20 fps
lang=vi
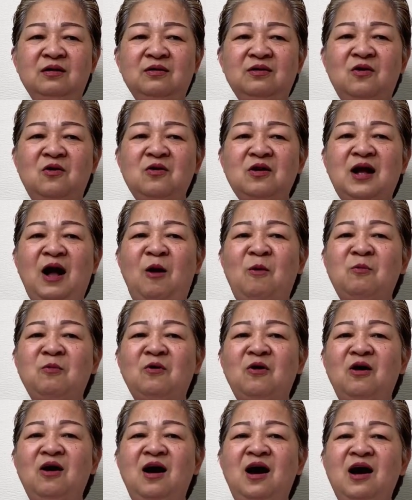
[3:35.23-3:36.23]
con còng
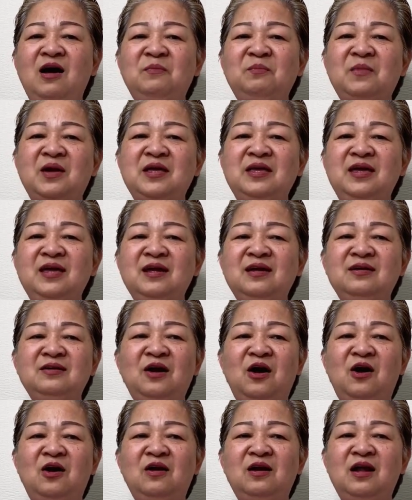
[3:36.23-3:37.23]
con ếch mà giết
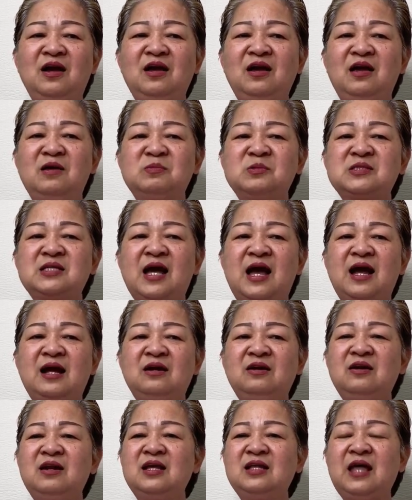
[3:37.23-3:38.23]
nó là nghiệp sát
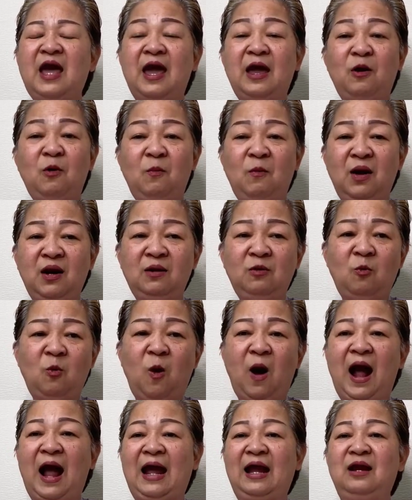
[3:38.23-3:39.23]
nó đi theo mình
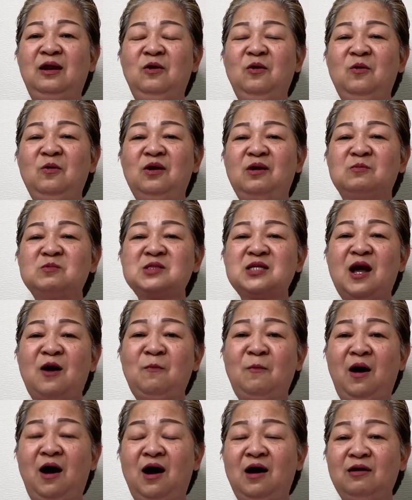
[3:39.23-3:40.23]
hoài luôn làm sao
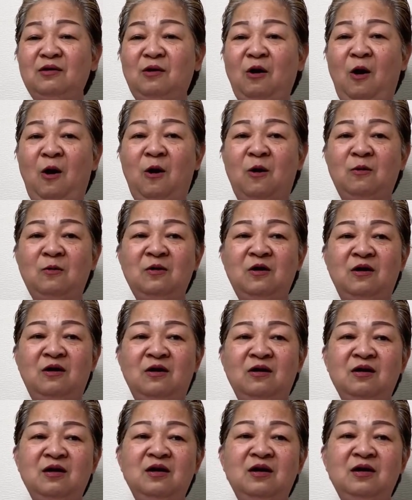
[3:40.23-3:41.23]
mà hết khổ
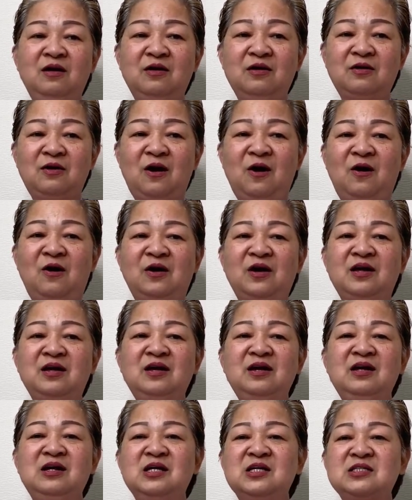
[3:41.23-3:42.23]
được rồi
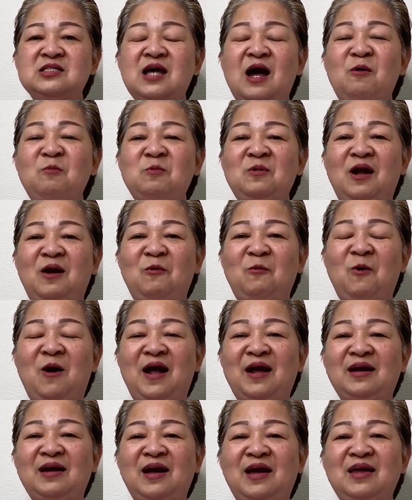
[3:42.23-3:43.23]
xong đàng
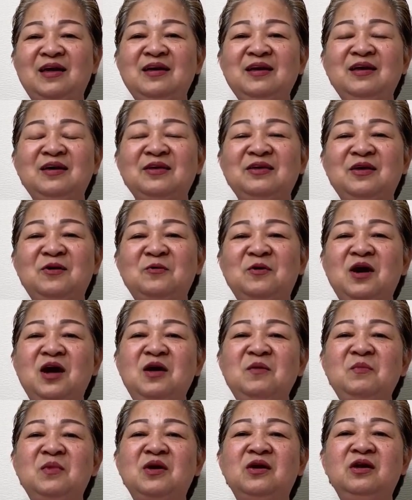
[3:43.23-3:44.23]
hoàng cái nhiều
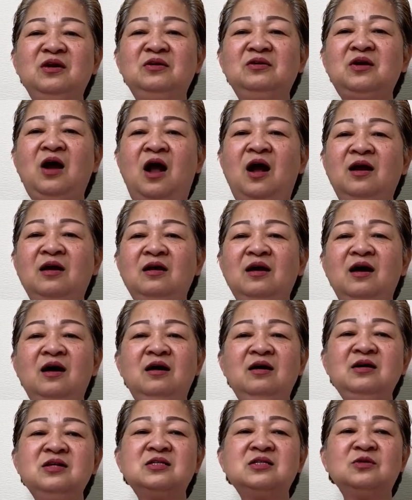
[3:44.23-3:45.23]
khi mình nói trời
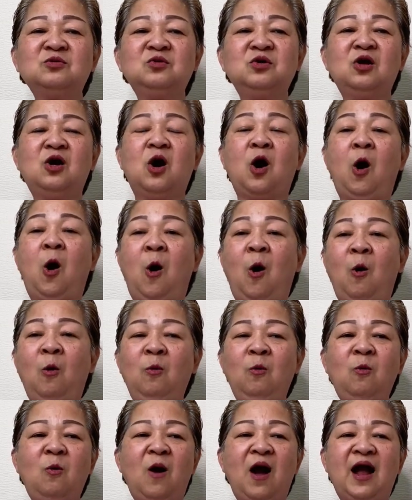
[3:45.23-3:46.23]
ơi sao tôi
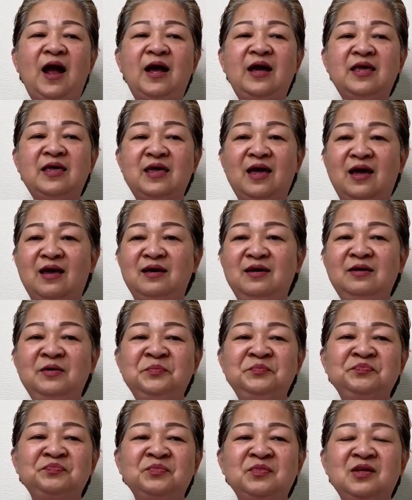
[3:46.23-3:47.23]
khổ quá vậy
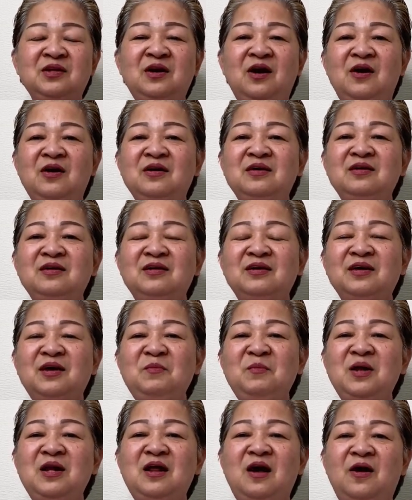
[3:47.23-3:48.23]
rồi cái
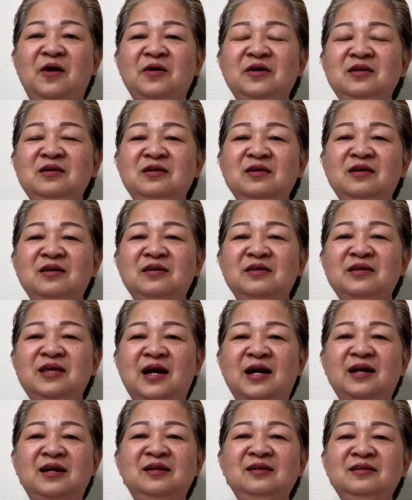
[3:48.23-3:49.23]
mình hỏi
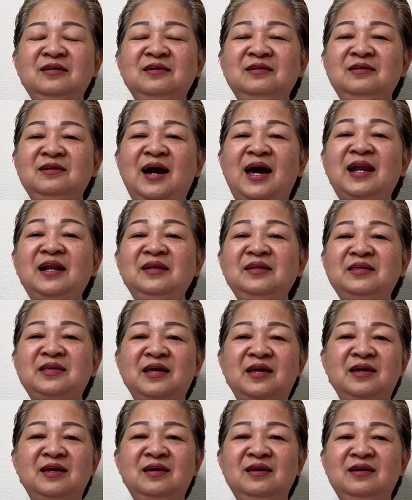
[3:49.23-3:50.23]
dạ kính thưa anh
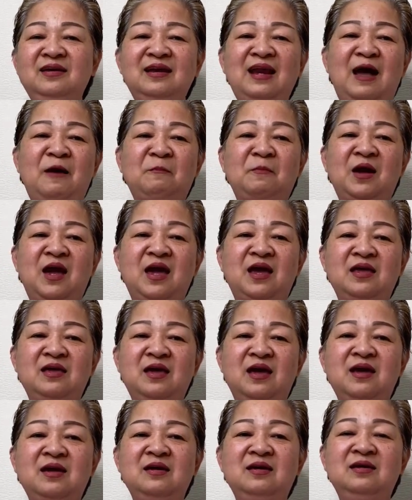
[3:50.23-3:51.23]
chị làm nghề
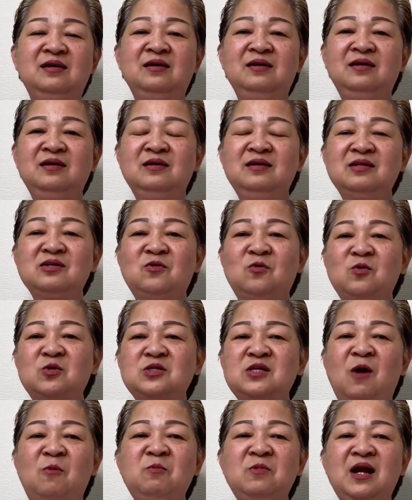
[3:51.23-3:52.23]
gì cuộc
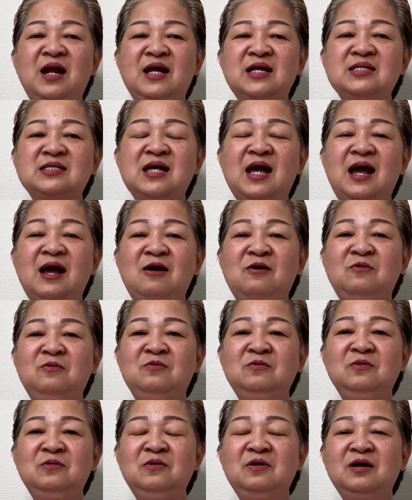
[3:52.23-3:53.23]
sống ra sao
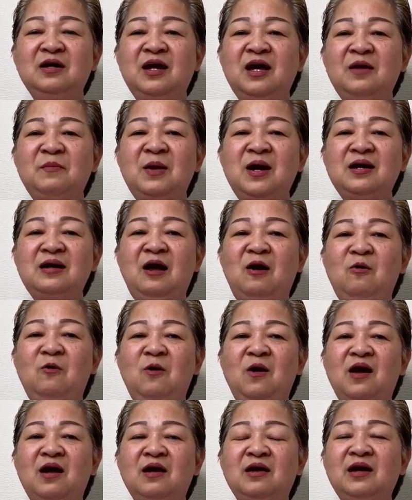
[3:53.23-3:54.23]
cái bắt
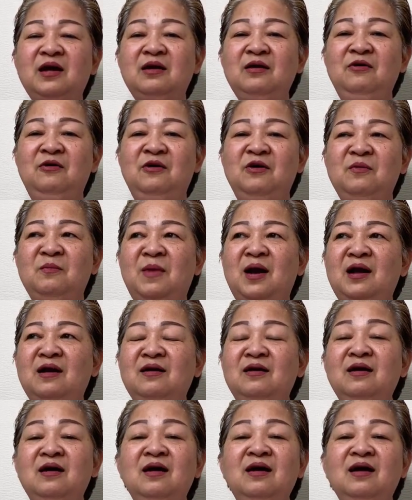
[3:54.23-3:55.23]
đầu hả cái người
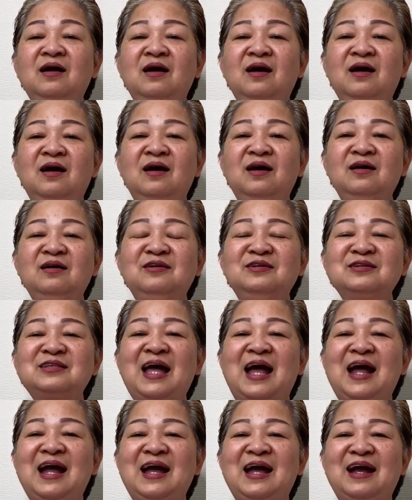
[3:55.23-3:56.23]
mà à, người
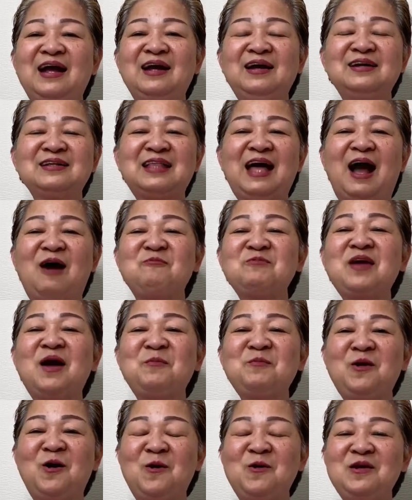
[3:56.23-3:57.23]
ta hả người ta không
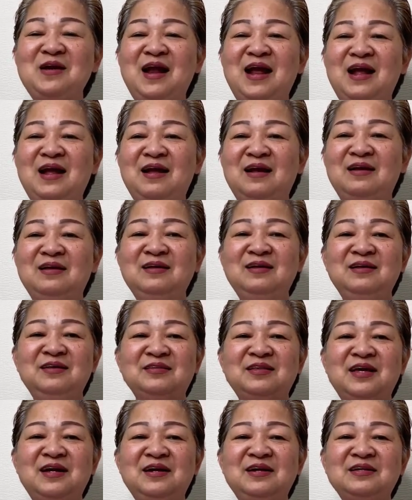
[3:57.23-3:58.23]
dám nói ra
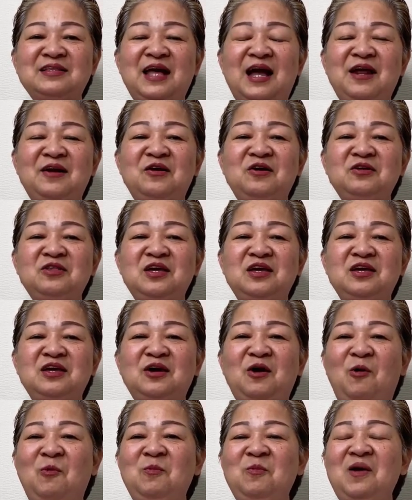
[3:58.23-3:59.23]
thì người ta nói thì
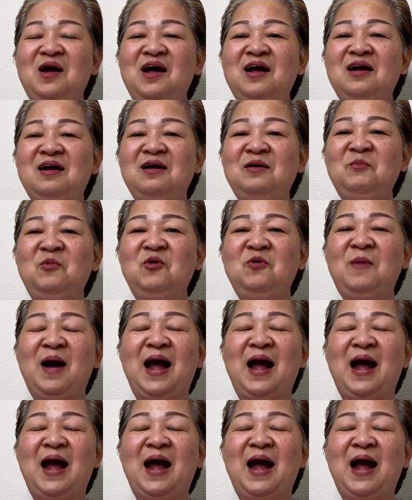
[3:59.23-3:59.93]
cũng à, mua